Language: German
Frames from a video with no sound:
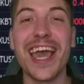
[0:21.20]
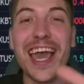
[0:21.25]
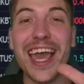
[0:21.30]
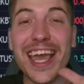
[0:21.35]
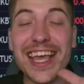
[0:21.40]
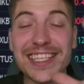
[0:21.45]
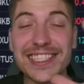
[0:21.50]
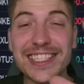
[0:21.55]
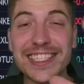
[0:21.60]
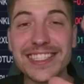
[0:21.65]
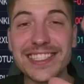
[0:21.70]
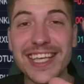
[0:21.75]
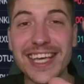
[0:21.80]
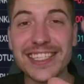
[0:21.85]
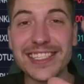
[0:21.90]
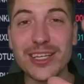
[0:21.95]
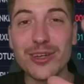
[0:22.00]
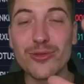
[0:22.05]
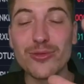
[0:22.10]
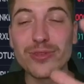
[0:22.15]
Es sieht sehr,
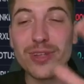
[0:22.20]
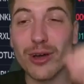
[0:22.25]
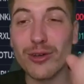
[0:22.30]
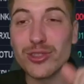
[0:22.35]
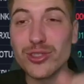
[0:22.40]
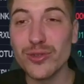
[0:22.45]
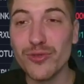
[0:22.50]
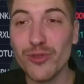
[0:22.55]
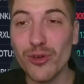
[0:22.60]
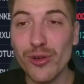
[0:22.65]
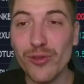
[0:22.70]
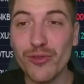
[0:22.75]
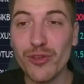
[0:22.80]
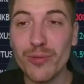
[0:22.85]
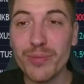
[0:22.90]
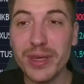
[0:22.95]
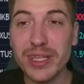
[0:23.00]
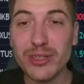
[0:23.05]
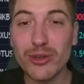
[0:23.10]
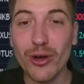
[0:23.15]
sehr gut aus, sowohl für
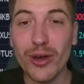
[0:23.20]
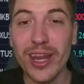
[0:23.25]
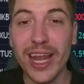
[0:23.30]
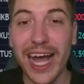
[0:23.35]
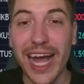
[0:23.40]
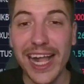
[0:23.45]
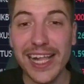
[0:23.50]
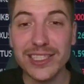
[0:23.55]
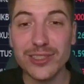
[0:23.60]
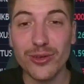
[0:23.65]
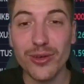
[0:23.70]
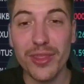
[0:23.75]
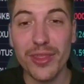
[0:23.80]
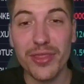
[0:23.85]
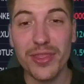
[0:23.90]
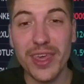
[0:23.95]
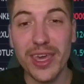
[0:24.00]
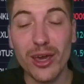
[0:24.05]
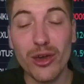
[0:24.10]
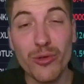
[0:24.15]
Bitcoin als auch
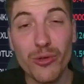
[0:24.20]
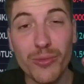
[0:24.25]
Ethereum.